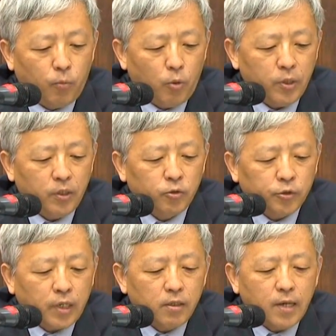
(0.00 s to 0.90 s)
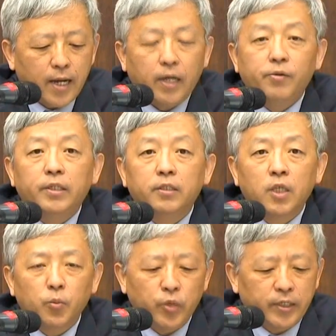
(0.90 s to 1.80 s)
보면은 조사권 강화를 위해서
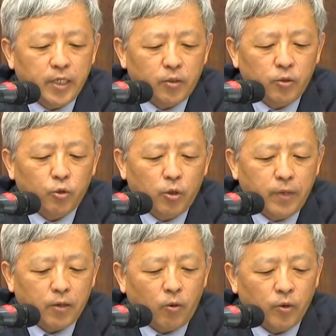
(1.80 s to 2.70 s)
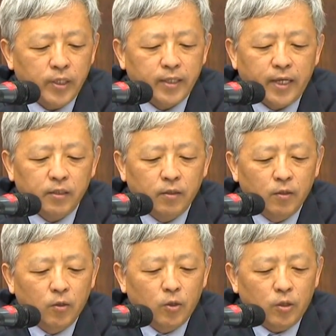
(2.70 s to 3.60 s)
청문회 제도를 도입하고 이에 대한
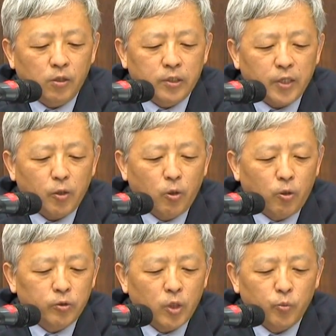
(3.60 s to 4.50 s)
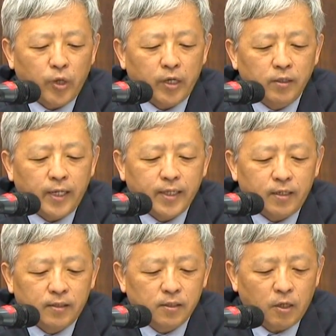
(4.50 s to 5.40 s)
이걸 제대로 청문회에 응하지
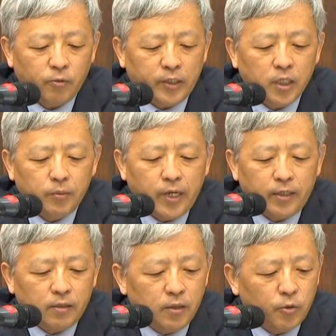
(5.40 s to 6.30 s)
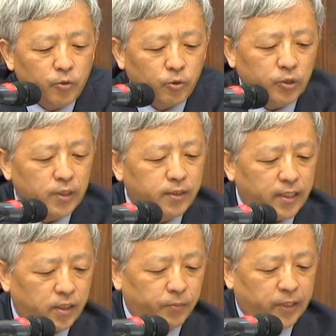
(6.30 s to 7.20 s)
않았을 경우에 처벌하는 그런 규정도
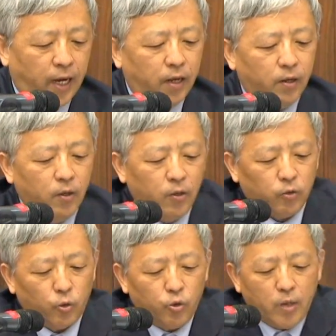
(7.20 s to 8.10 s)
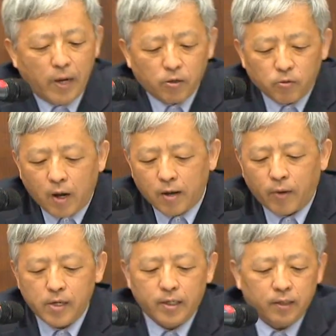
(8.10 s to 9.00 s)
신설했습니다. 또 유해
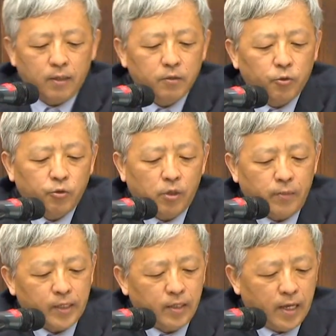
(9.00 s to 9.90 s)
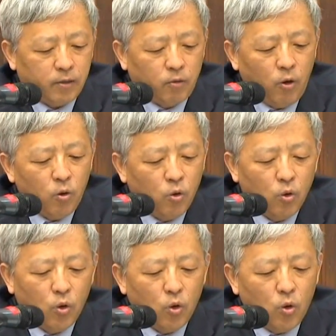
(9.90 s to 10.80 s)
발굴과 관련한 근거 규정을
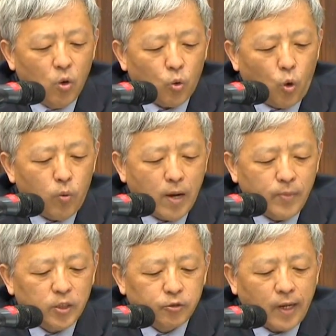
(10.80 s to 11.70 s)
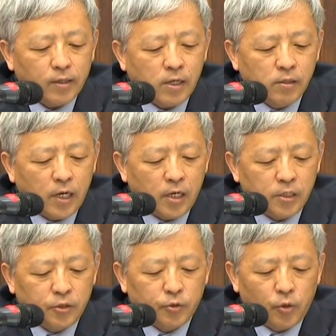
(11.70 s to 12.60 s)
마련했고 고발 및 수사를
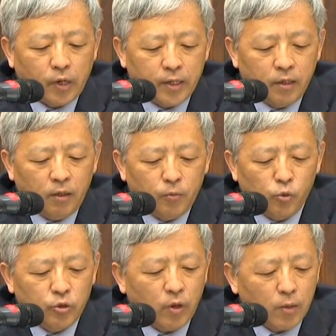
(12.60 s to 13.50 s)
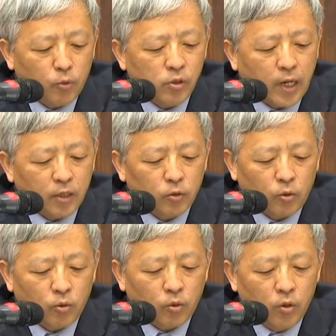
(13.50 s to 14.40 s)
할 수 있도록 하여 물증 확보를
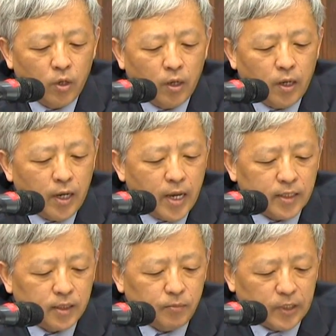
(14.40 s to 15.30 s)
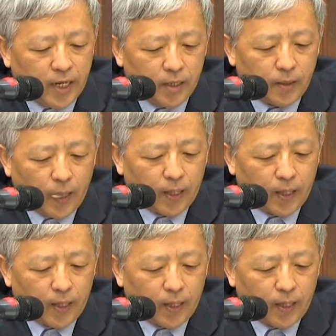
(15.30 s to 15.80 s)
가능토록 했습니다.